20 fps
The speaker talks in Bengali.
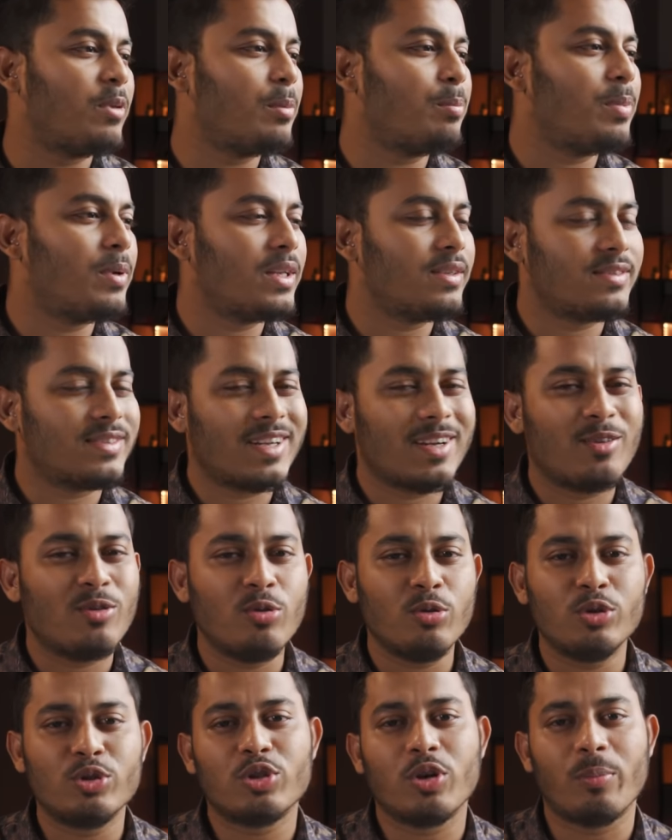আপনার পেজটা
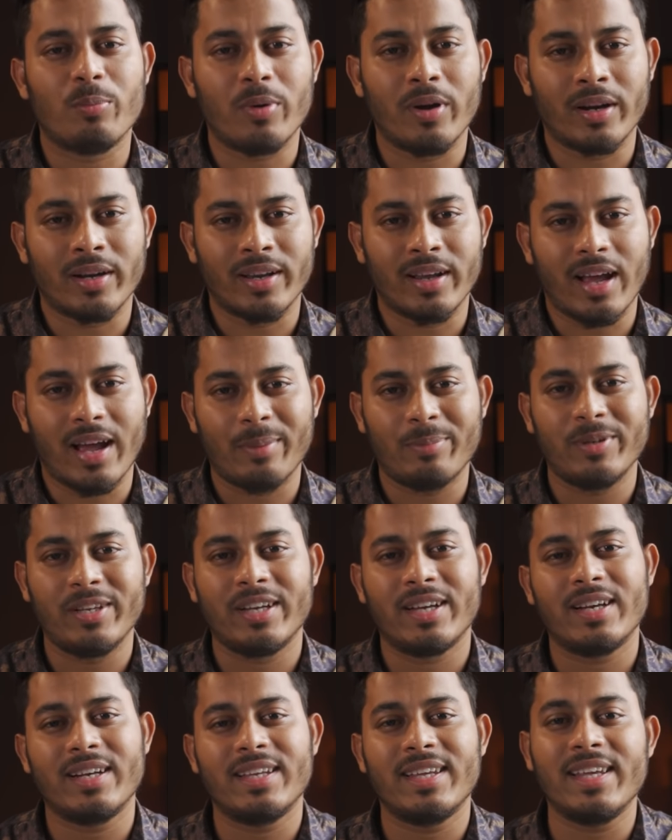কোন সম্পর্কে আপনি
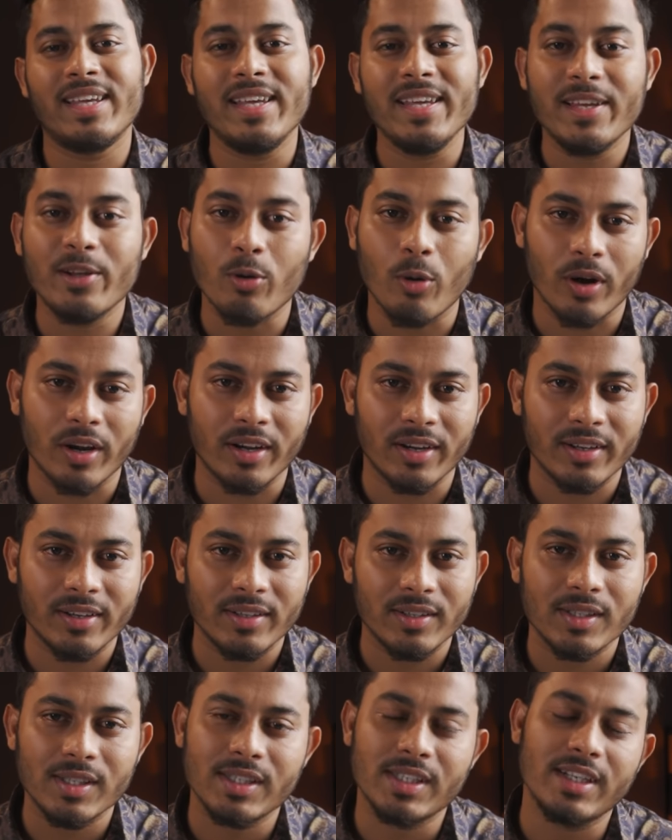এখানে কি করেন
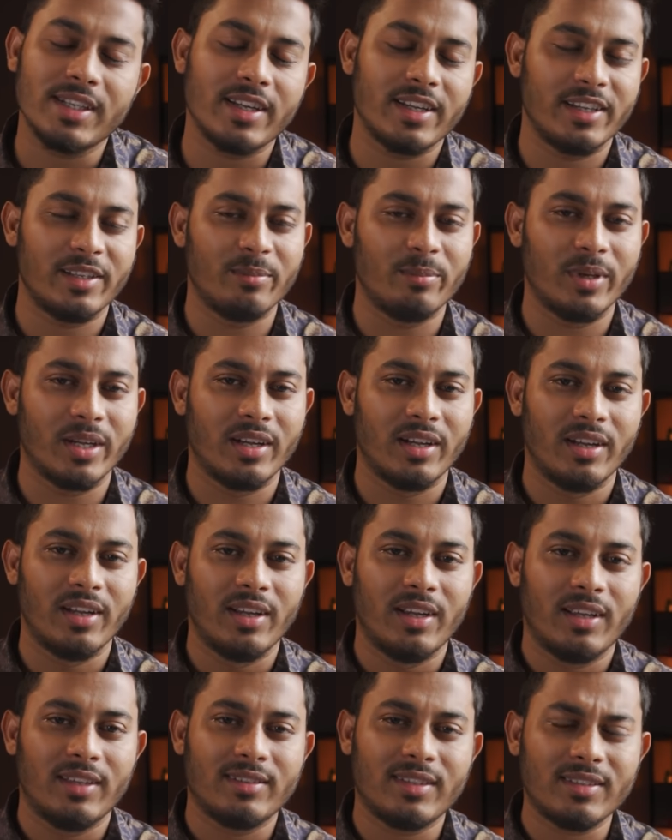সেটা লিখবেন
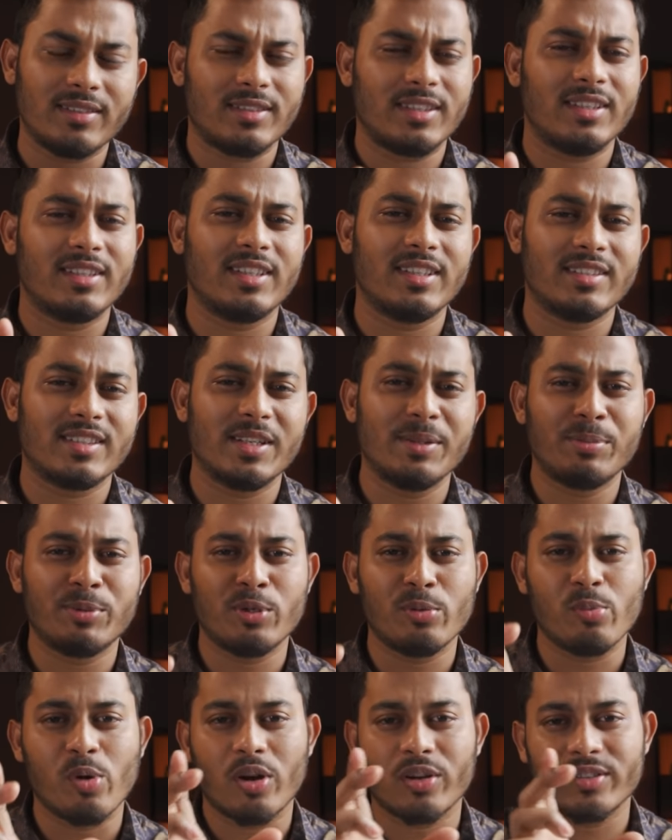জাস্ট
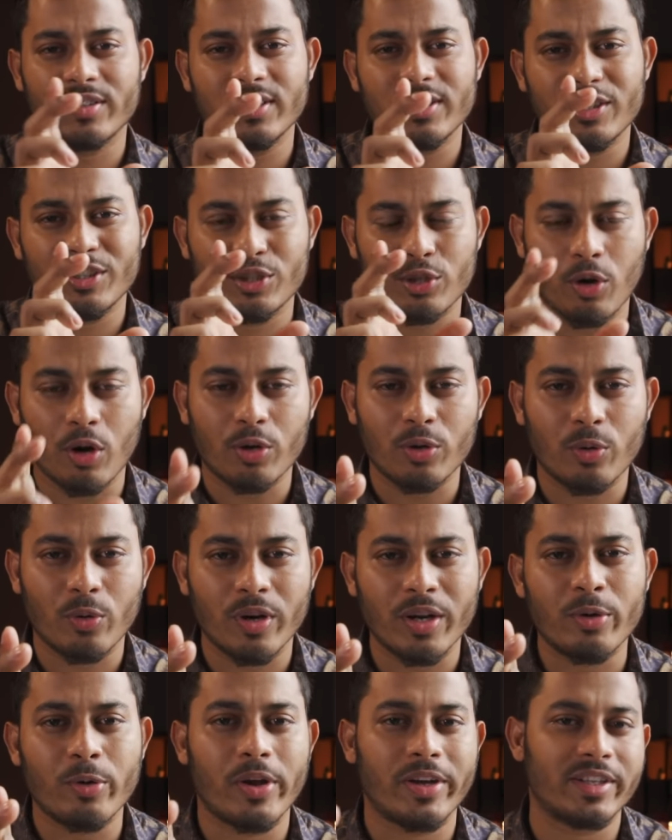ডিসক্রিপশন বক্সে শর্ট
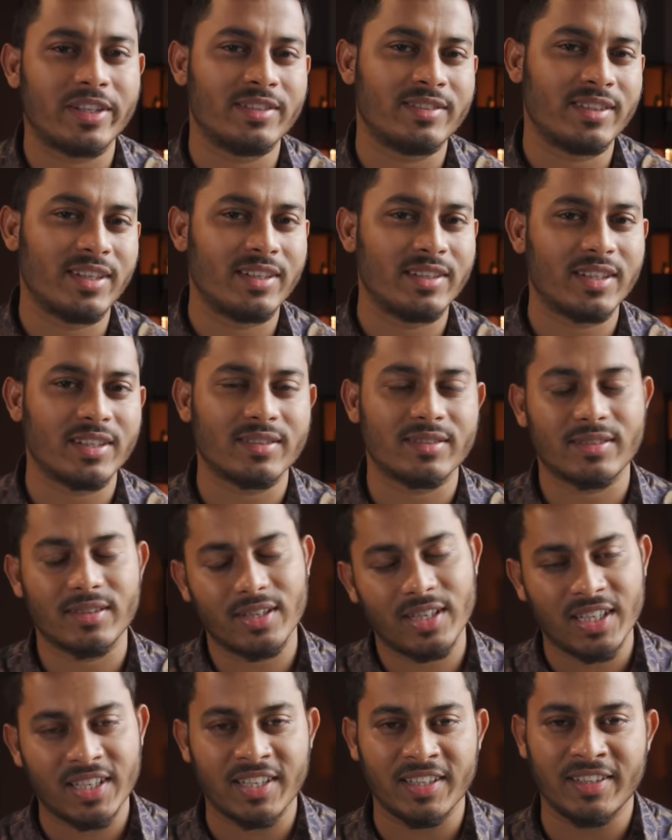করে কয়েকটি সেন্টেন্স
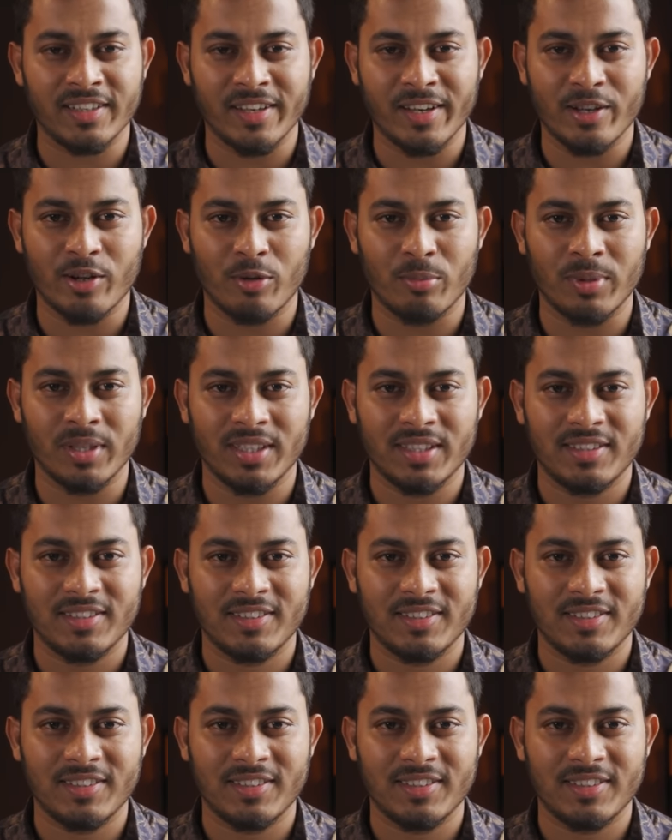লিখে দিলেই হবে